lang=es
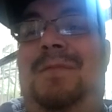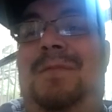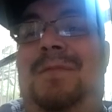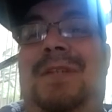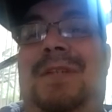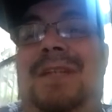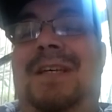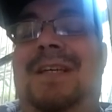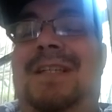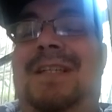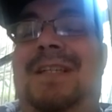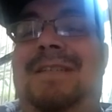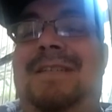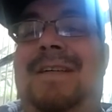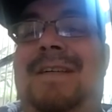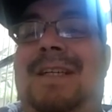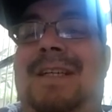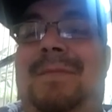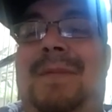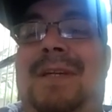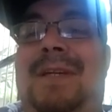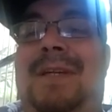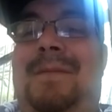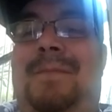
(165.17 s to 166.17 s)
porque ella se iba a
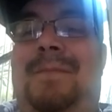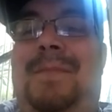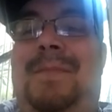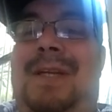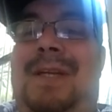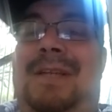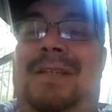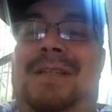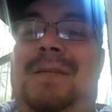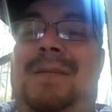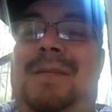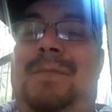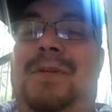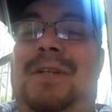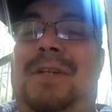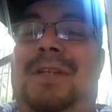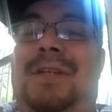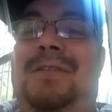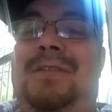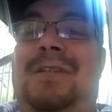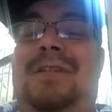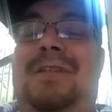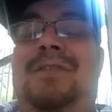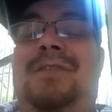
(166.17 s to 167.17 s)
llamar Esperanza y por
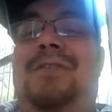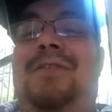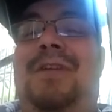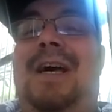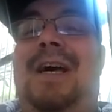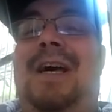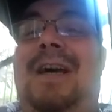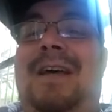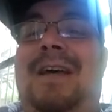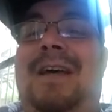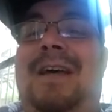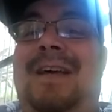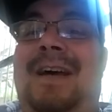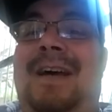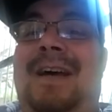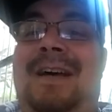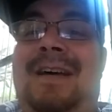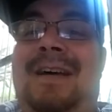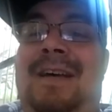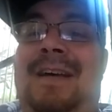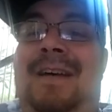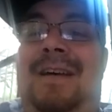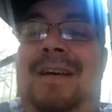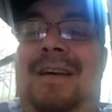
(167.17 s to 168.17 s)
eso en honor a ella
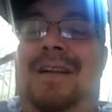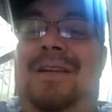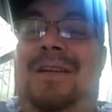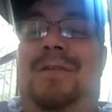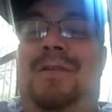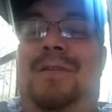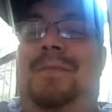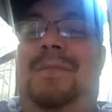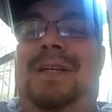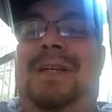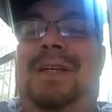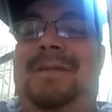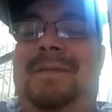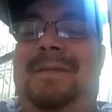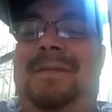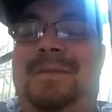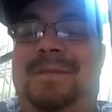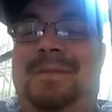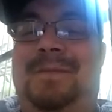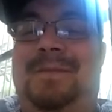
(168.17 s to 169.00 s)
el nombre.